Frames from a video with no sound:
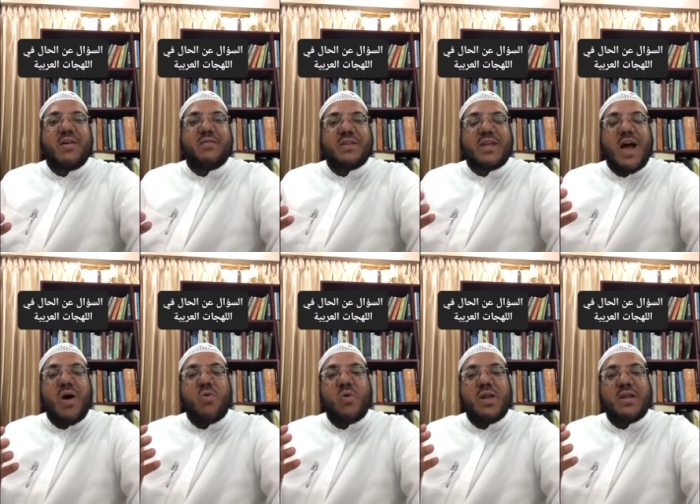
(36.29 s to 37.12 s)

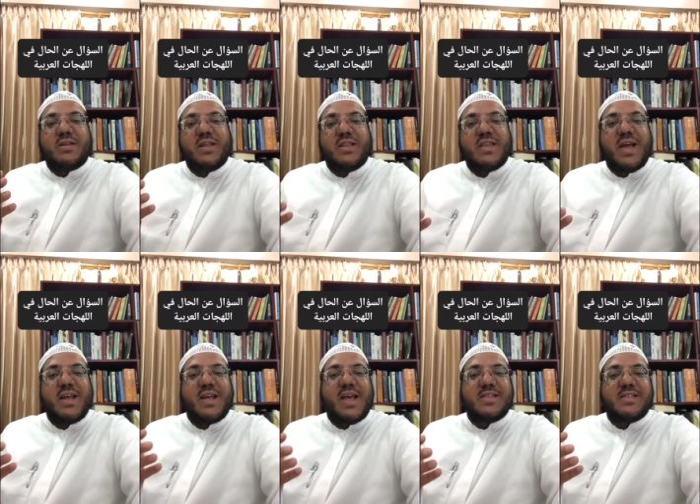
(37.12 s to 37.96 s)
فتحولت الذال
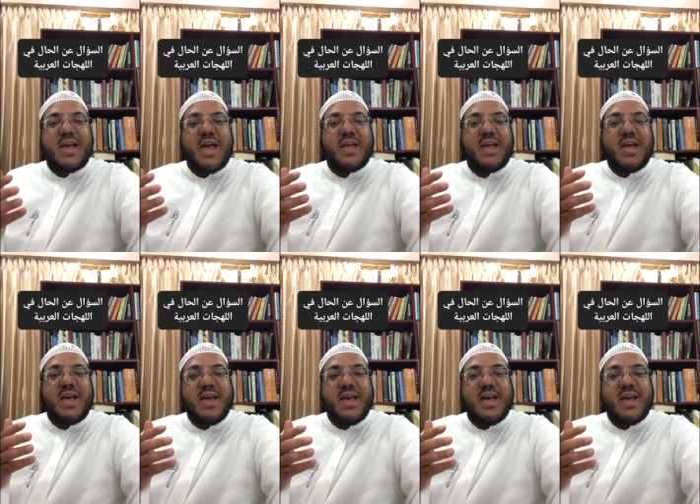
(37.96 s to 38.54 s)
إلى زاي